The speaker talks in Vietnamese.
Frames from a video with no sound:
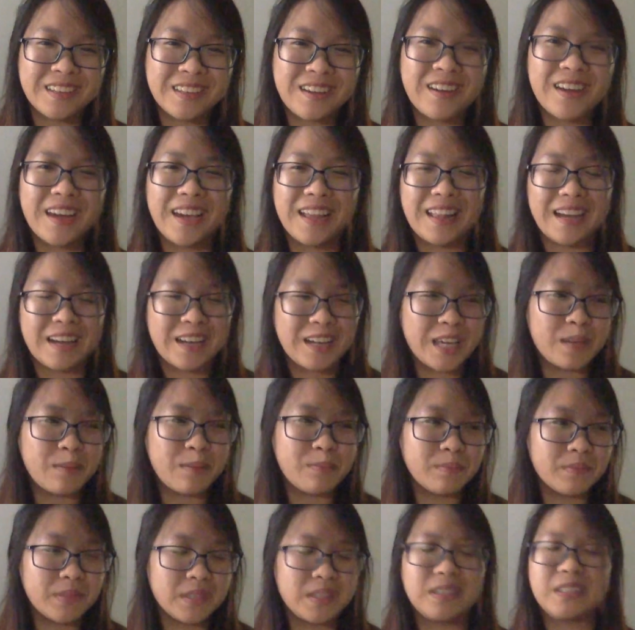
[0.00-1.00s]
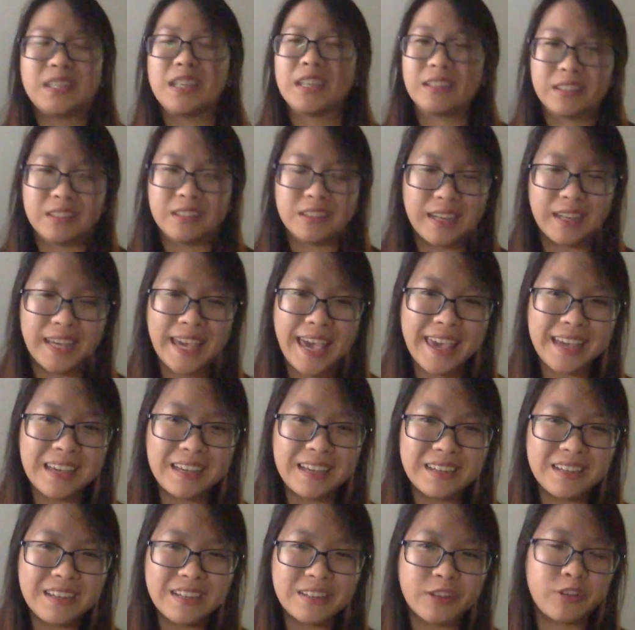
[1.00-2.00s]
có nghĩa là khi mình nhìn người
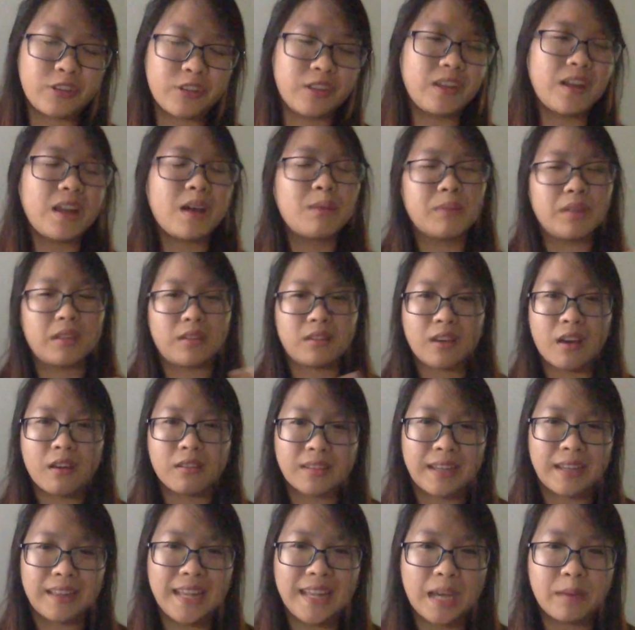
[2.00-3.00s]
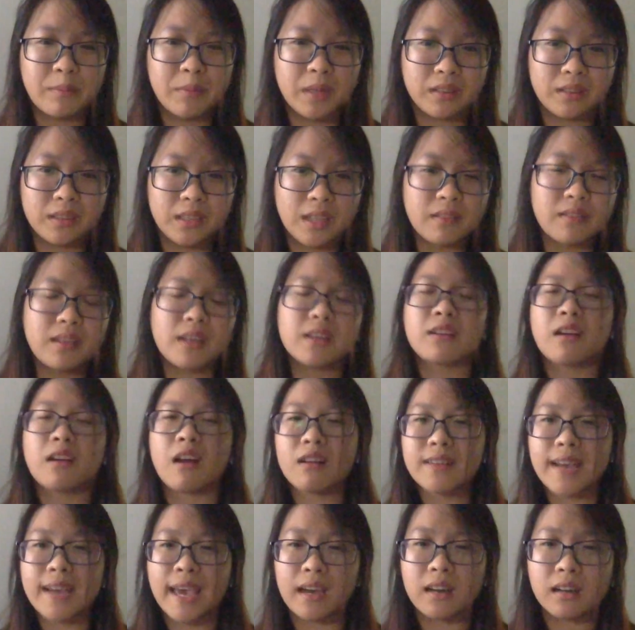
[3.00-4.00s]
khác và sau đó mình so sánh lại mình nó sẽ
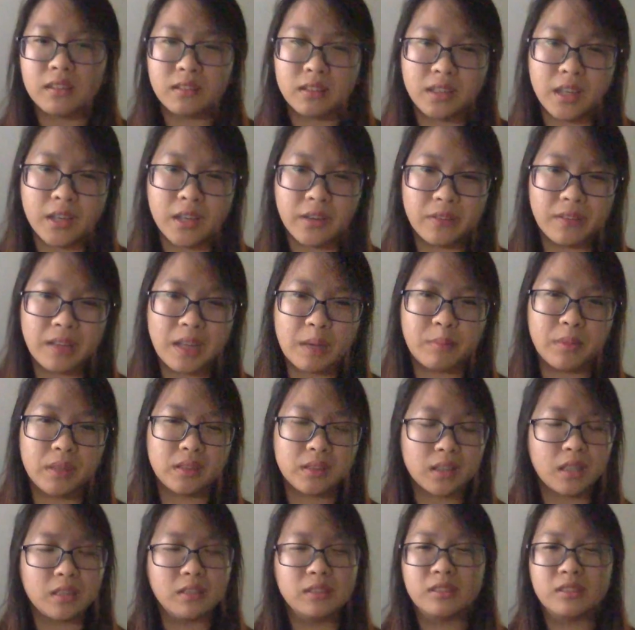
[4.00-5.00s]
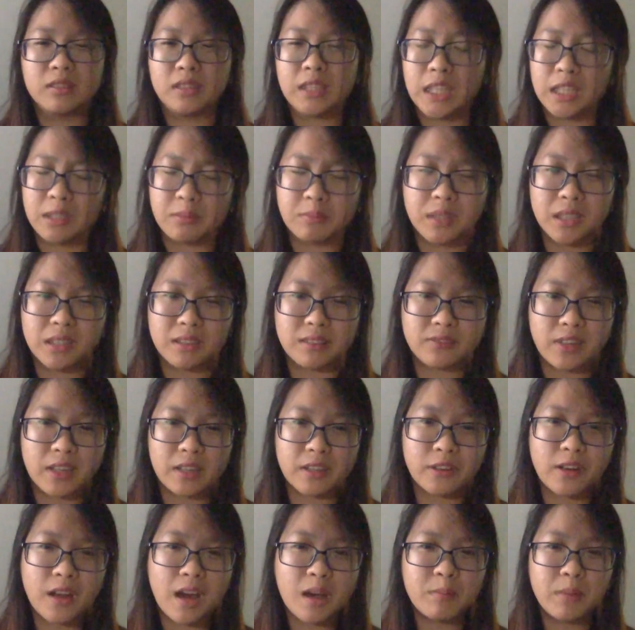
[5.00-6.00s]
rõ ràng hơn nhiều là mình tự nhìn mình
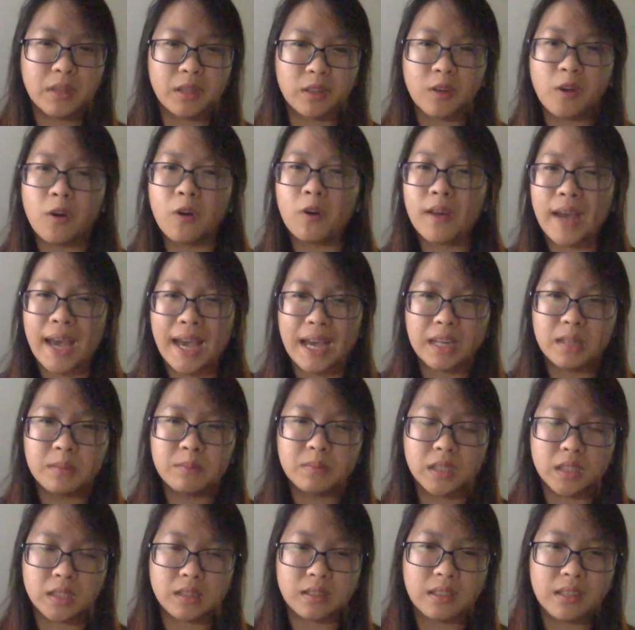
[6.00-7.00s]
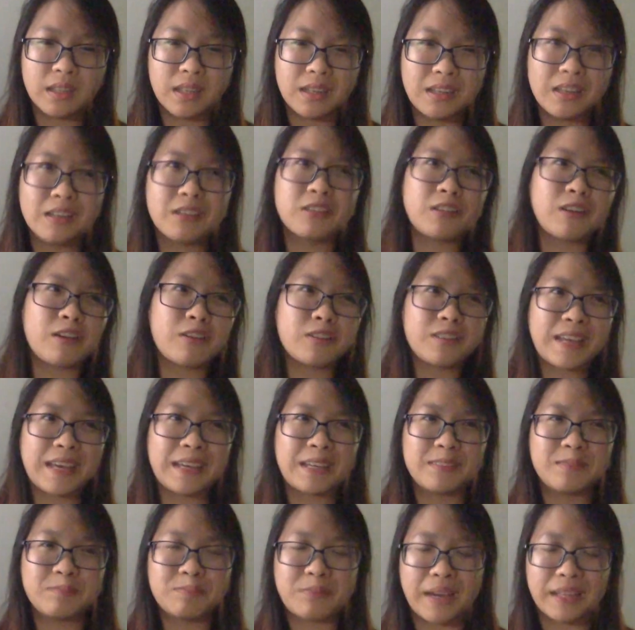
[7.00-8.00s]
và sau đó mình cố gắng mình so
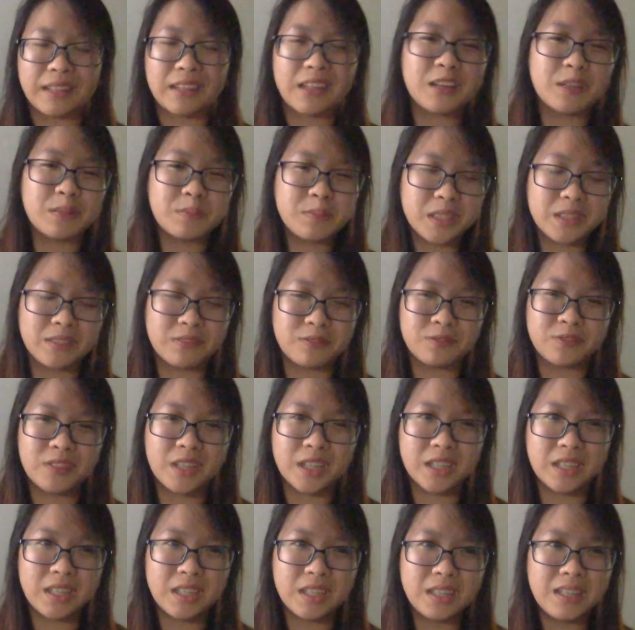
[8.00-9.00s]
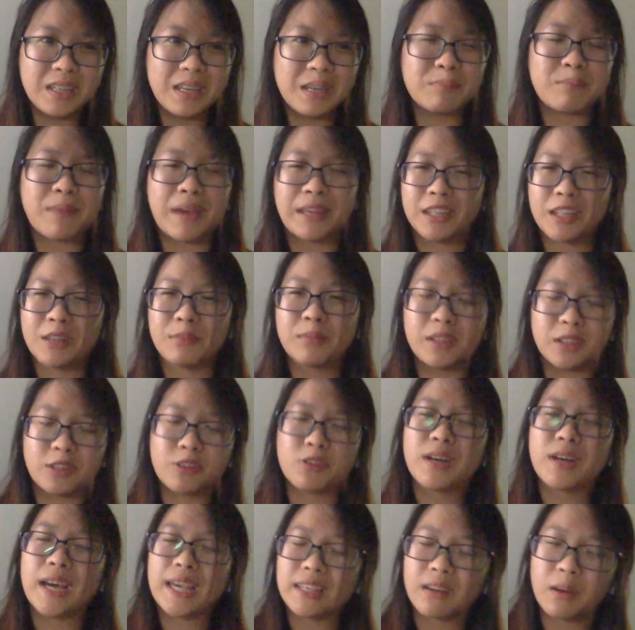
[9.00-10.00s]
sánh bản thân mình với bản thân
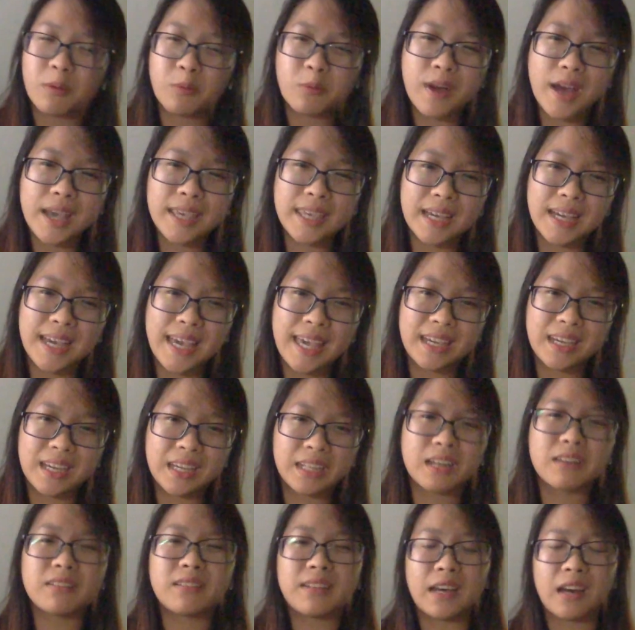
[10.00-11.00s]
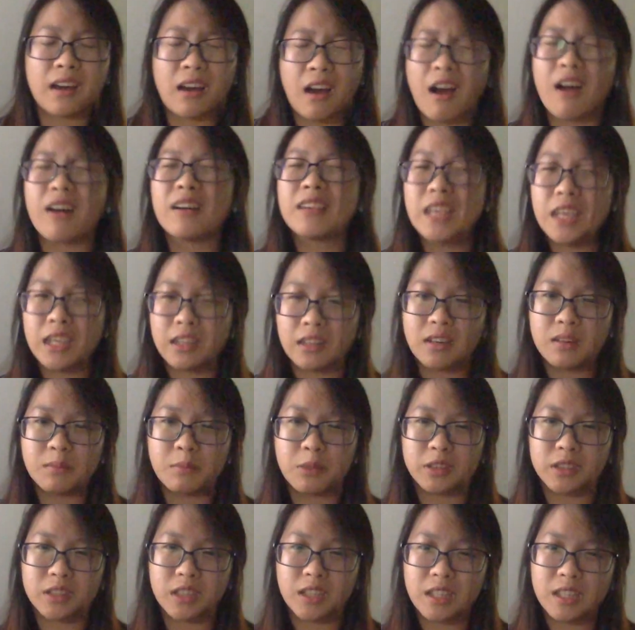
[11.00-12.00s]
mình của ngày hôm qua chẳng hạn thì nó sẽ khó nhìn
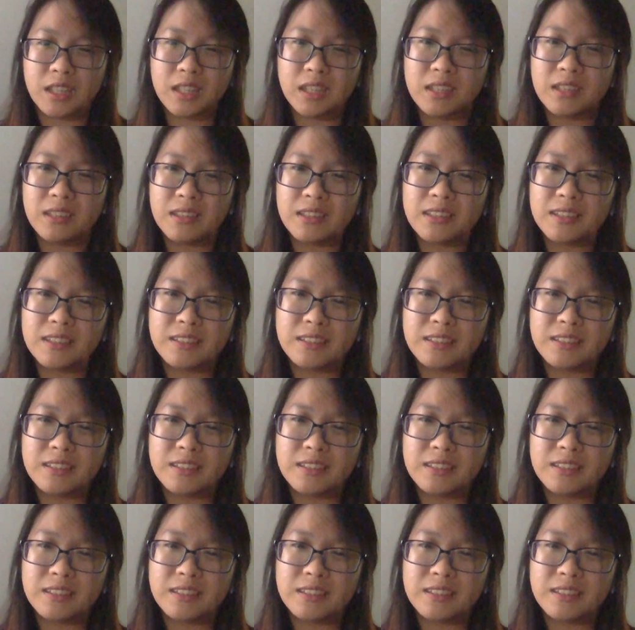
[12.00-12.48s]
hơn một tí